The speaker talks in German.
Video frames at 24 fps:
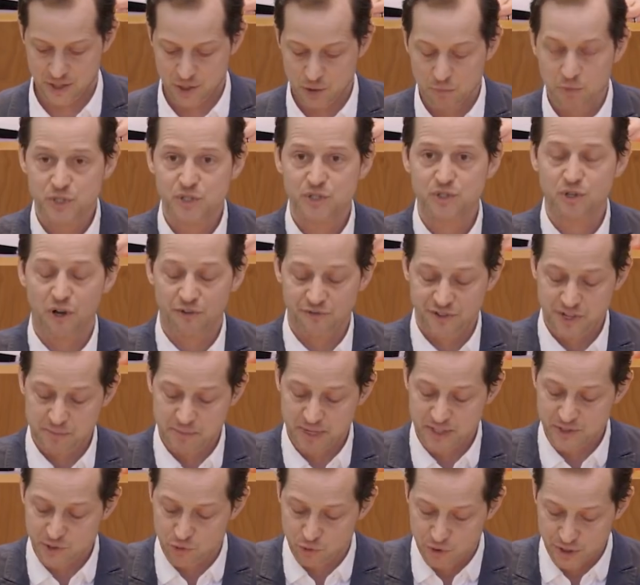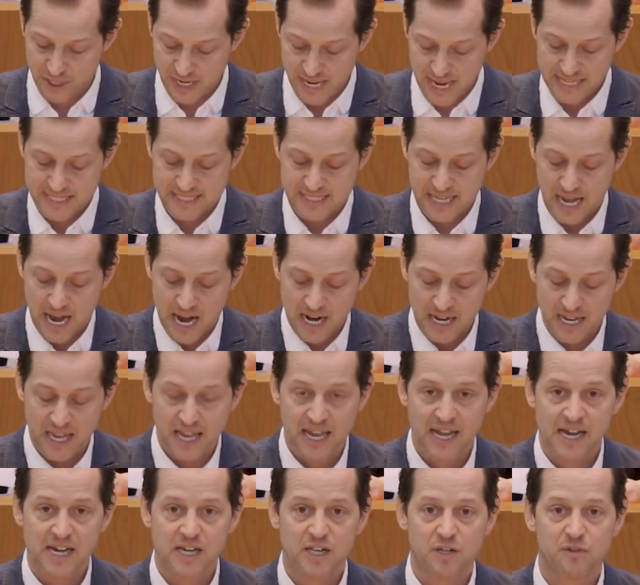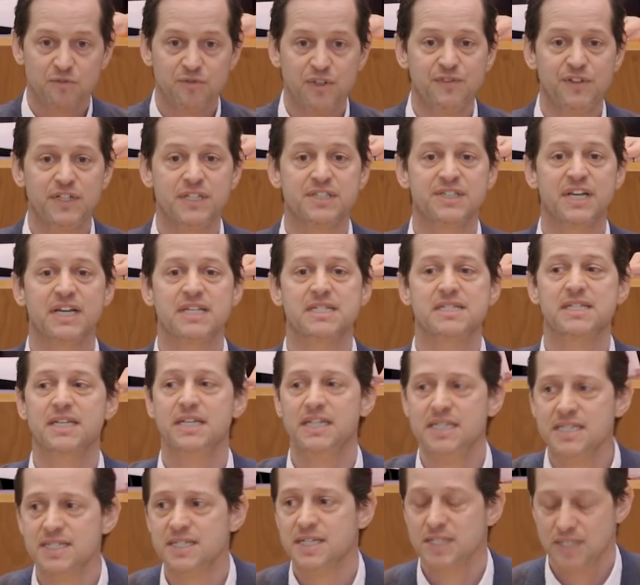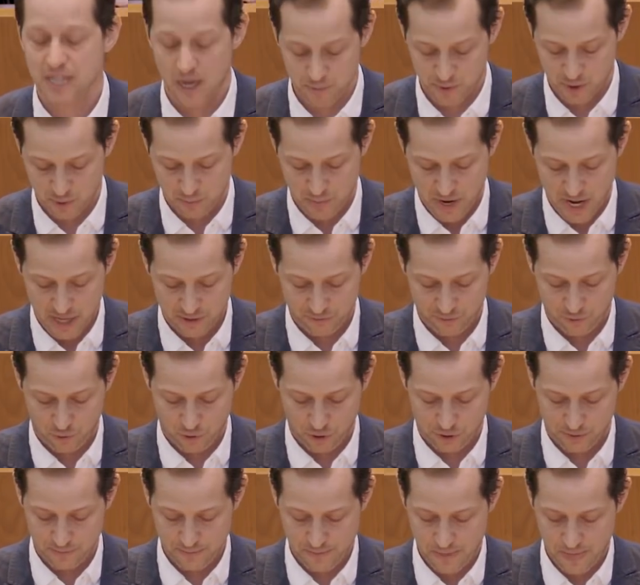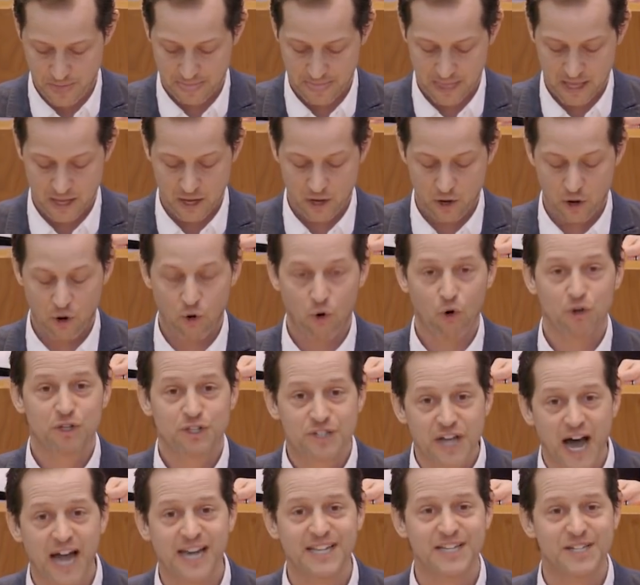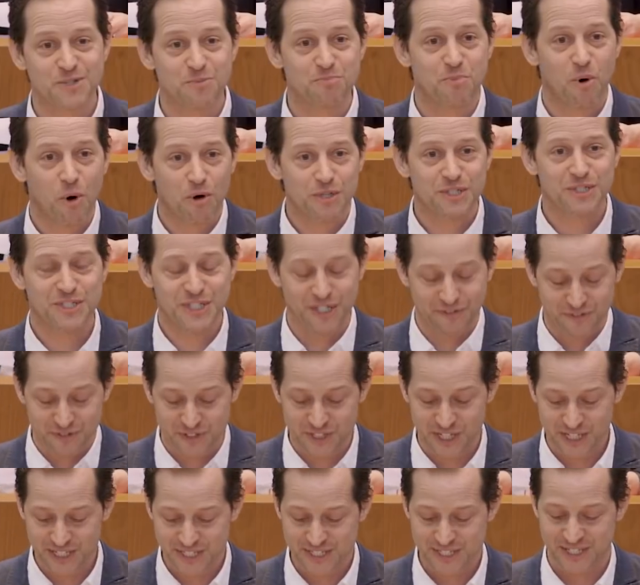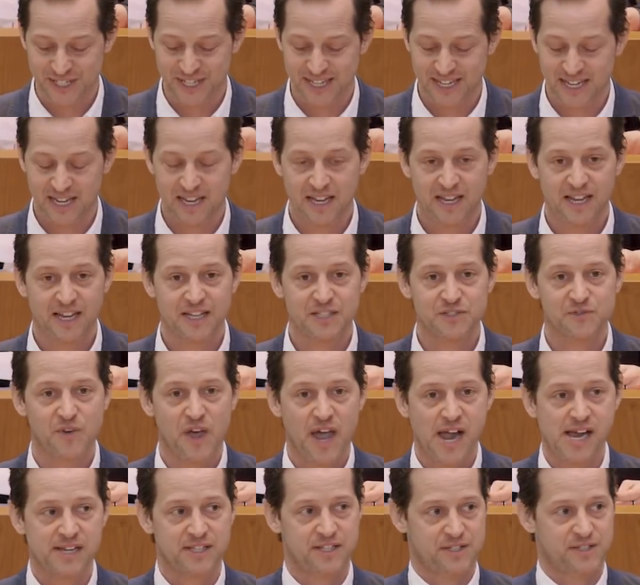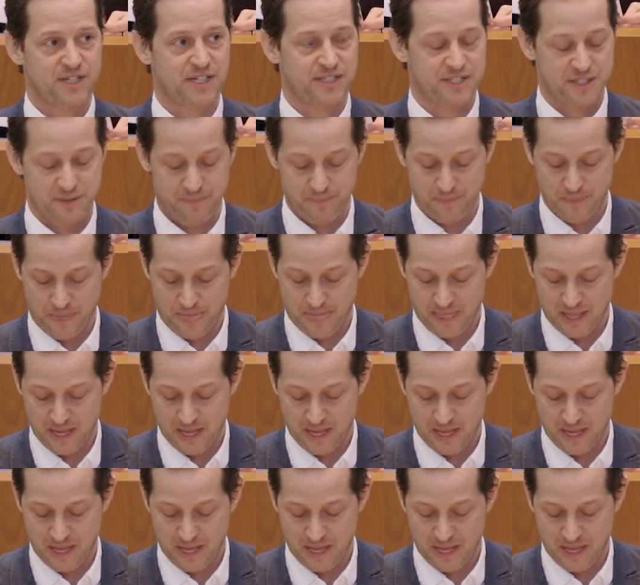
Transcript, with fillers: Sie müssten doch vielmehr zunächst sagen, wie viele Tests insgesamt gemacht wurden und dann diese positiven Tests ins Verhältnis setzen.